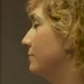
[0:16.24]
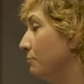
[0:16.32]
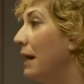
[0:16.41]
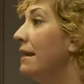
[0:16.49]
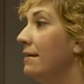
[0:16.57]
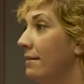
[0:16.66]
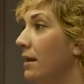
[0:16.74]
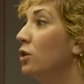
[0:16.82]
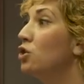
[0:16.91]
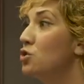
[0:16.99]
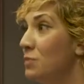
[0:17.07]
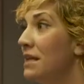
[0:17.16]
Vale, en el
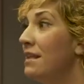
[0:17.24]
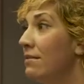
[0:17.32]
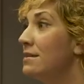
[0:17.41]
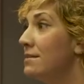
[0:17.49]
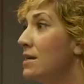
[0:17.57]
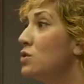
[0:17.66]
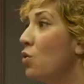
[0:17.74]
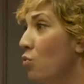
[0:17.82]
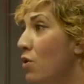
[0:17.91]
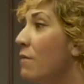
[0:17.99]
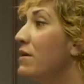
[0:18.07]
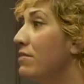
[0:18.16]
2016
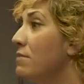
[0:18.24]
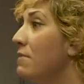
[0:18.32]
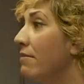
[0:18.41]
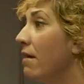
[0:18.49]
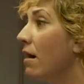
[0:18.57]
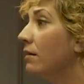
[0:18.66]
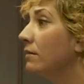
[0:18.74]
una vez y media.